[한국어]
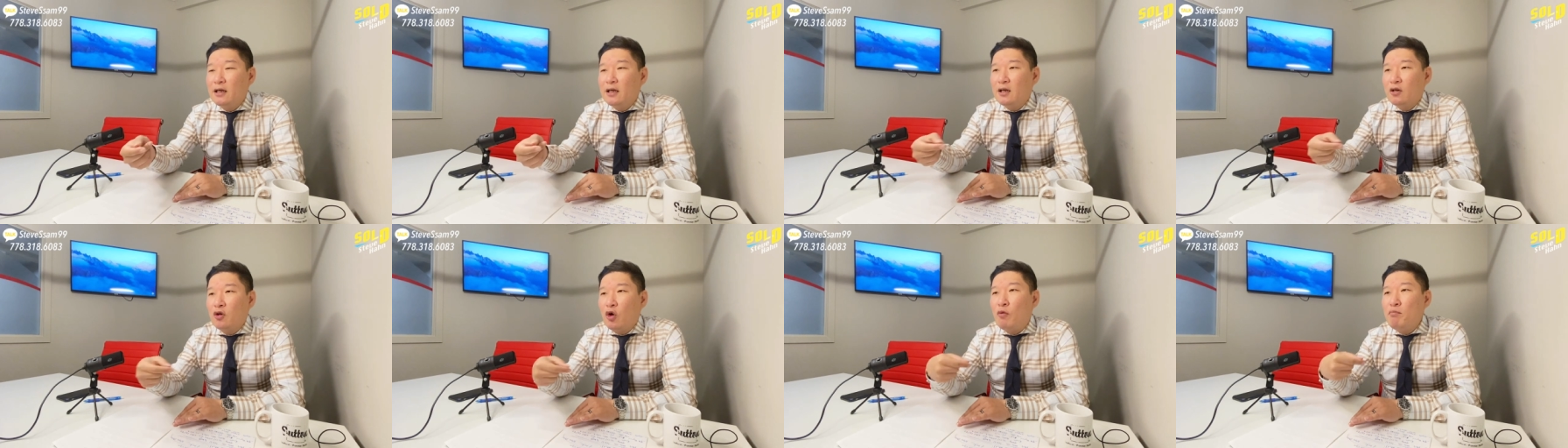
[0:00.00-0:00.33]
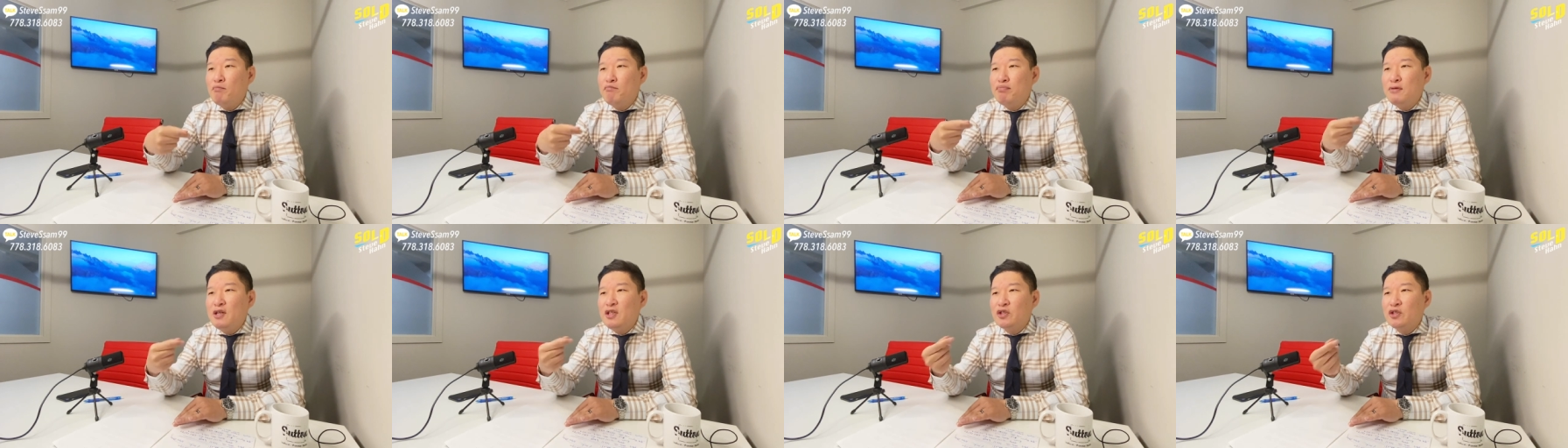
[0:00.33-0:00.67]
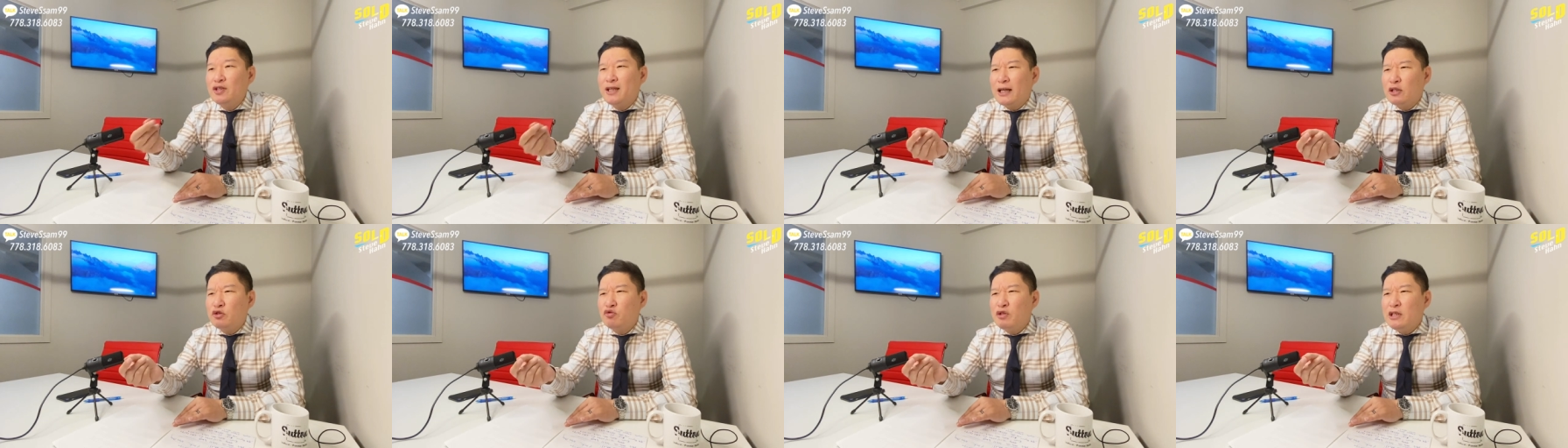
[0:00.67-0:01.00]

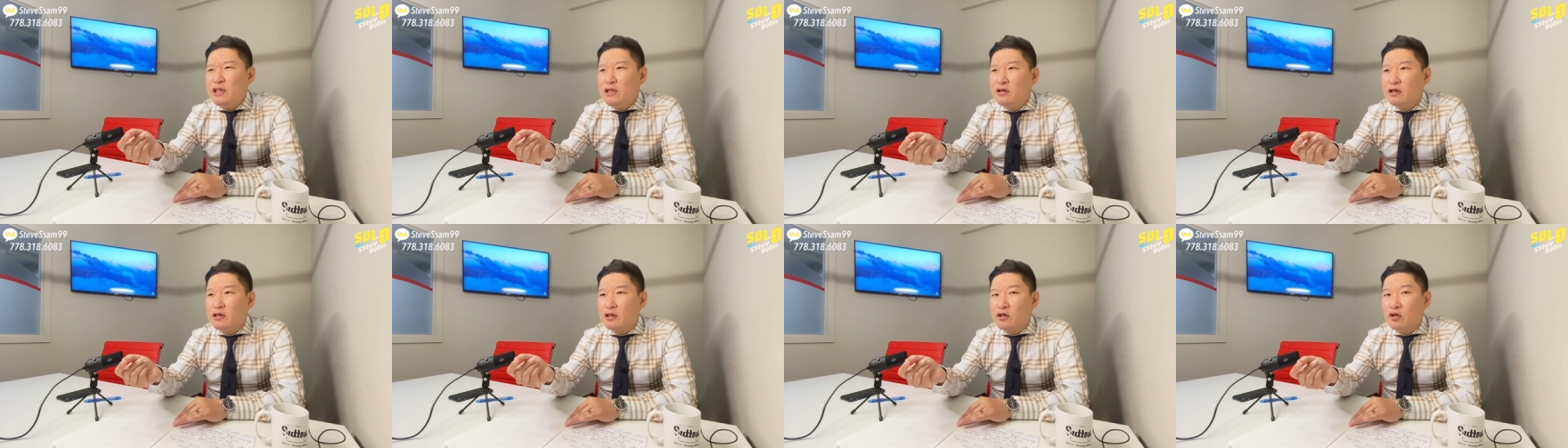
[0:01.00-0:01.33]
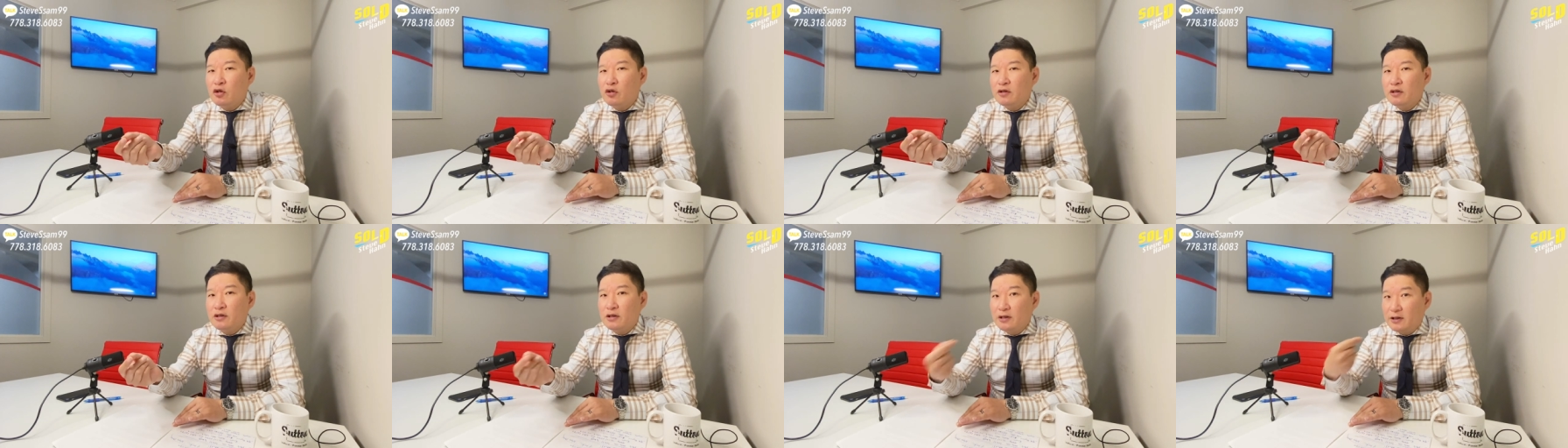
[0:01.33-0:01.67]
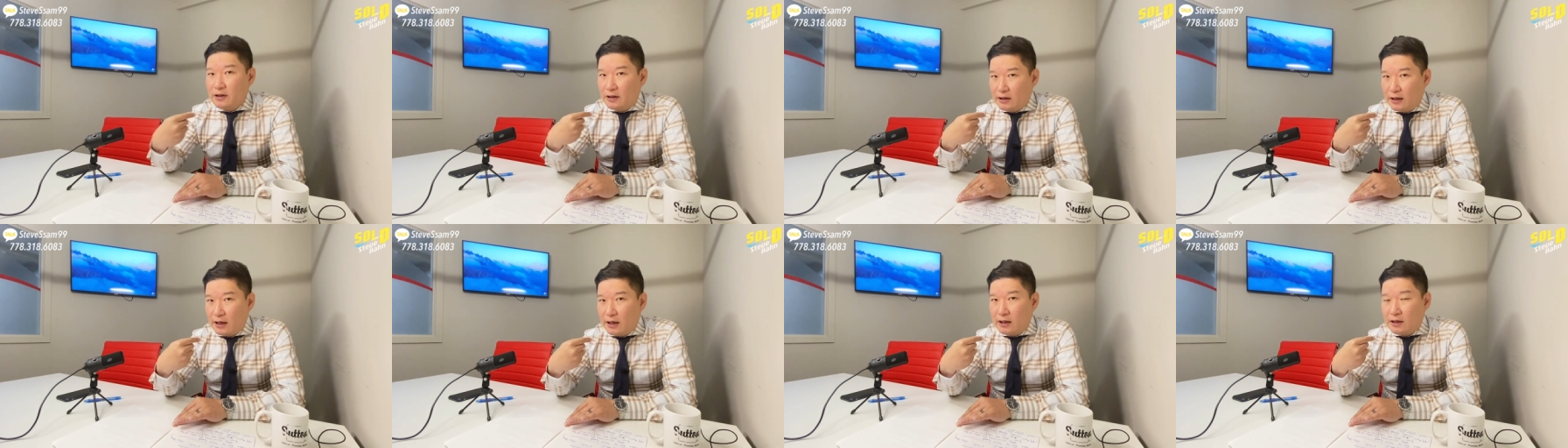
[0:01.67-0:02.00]
컴플리션을 할 수 있는 그런
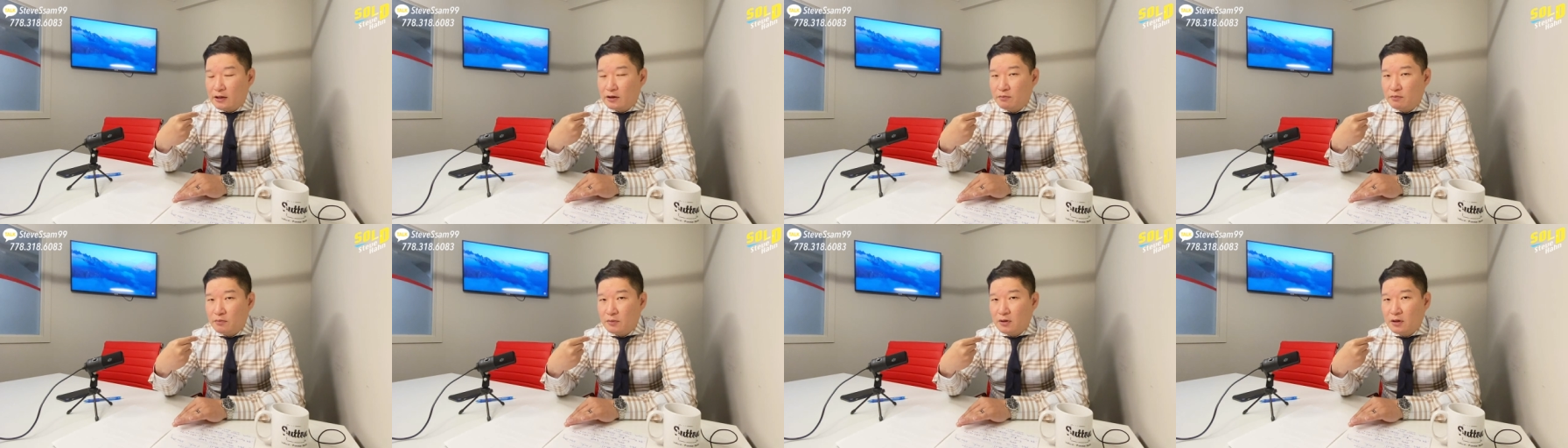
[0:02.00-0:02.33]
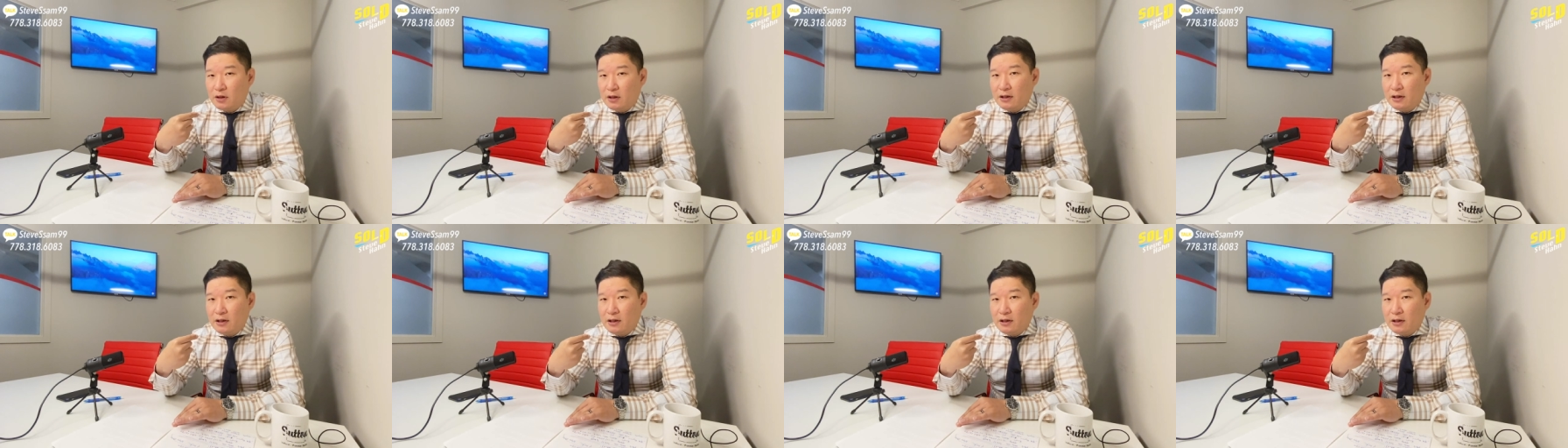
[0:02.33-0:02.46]
내가 좀